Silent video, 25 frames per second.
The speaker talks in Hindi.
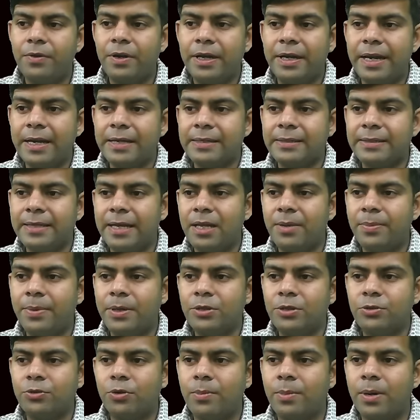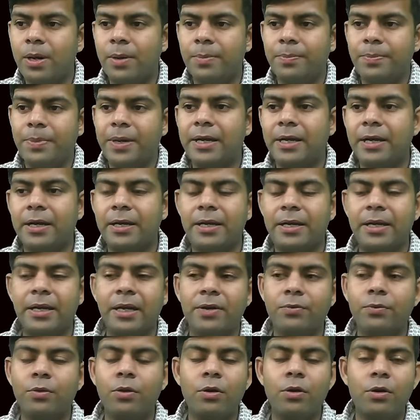फिर नेक्स्ट एलिमेंट जो हम कंपेयर
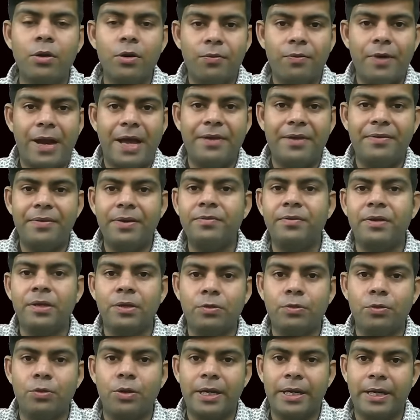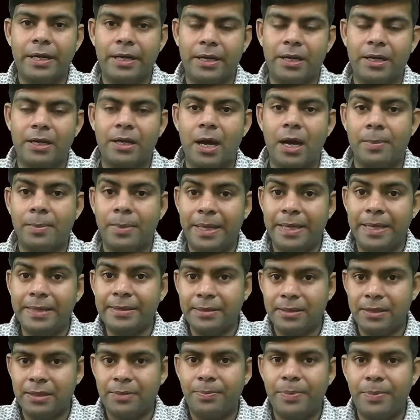करेंगे वो फाइव एंड वन को करेंगे अब
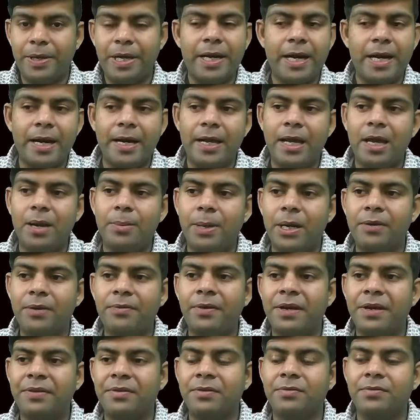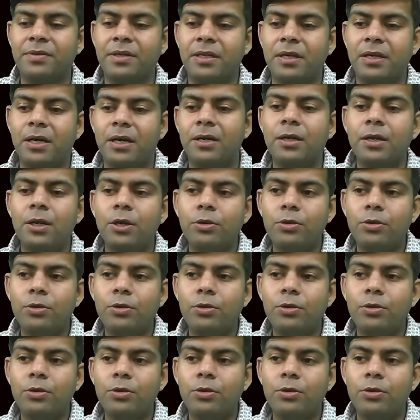नेक्स्ट पेयर आ गया हमारा फाइव एंड वन का